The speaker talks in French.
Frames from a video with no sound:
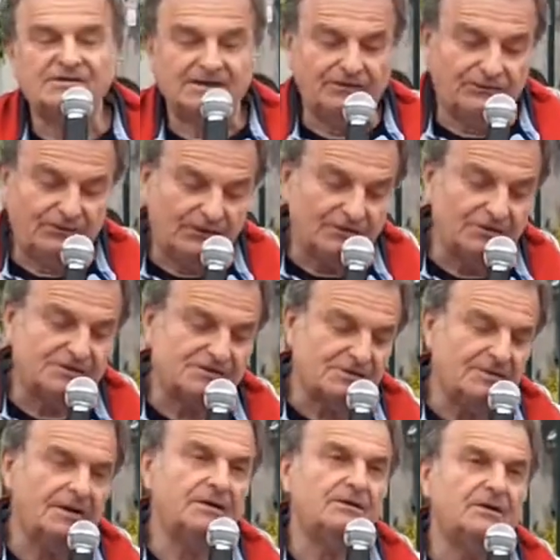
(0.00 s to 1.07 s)
En cette fin de
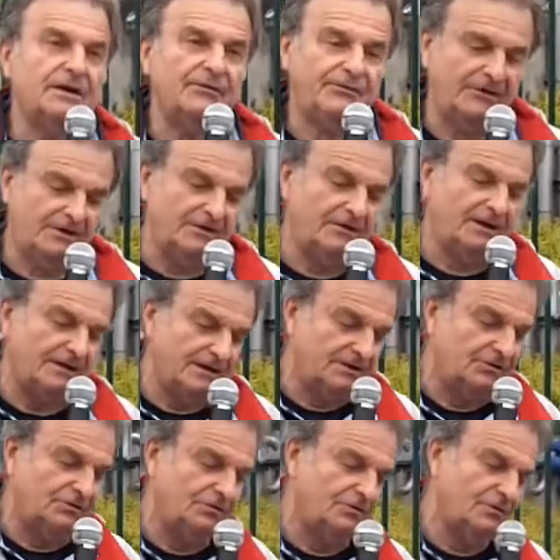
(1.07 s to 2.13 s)
semaine de la fête de
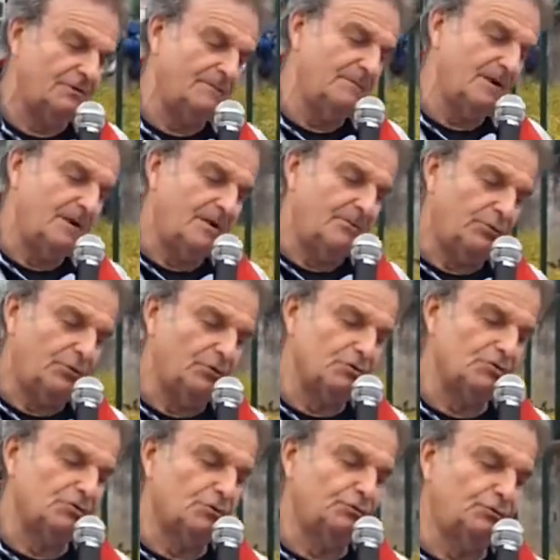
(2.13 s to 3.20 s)
la nature,
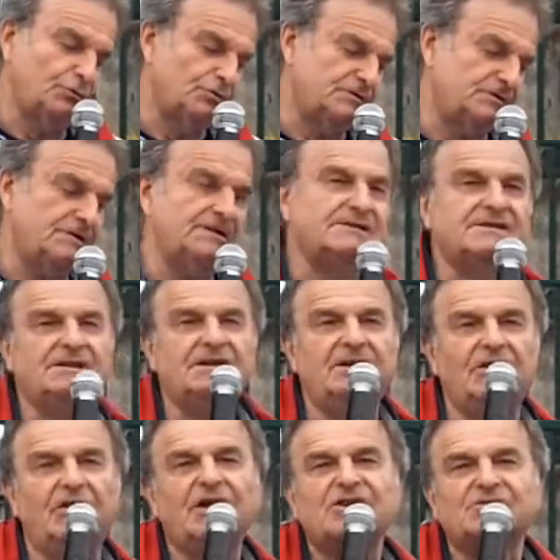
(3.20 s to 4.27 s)
prenons tous
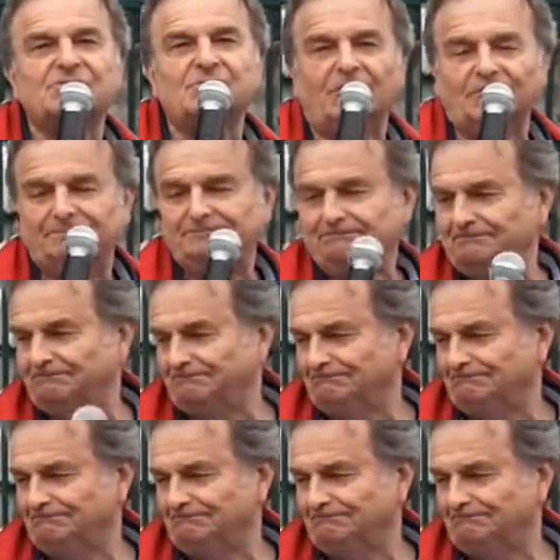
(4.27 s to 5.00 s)
ici l'engagement.